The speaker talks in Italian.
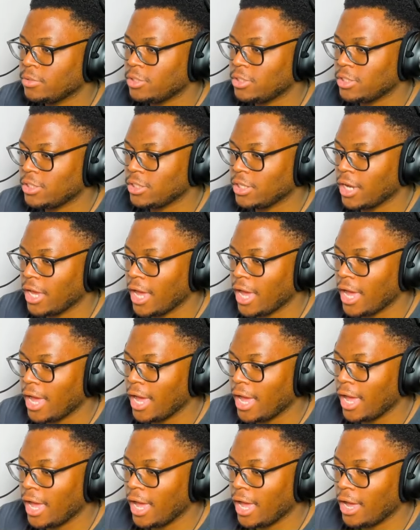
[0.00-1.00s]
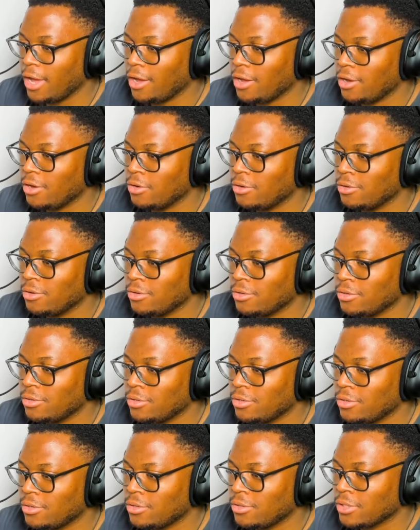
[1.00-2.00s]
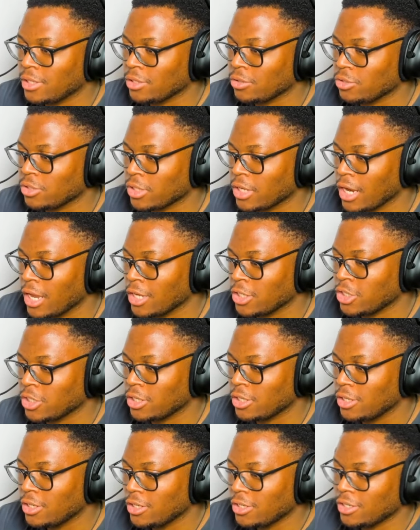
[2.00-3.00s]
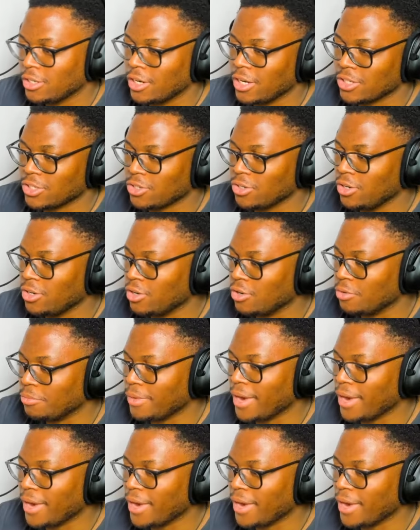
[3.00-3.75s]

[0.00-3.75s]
Ciao! Tanto si claccia. Let's go,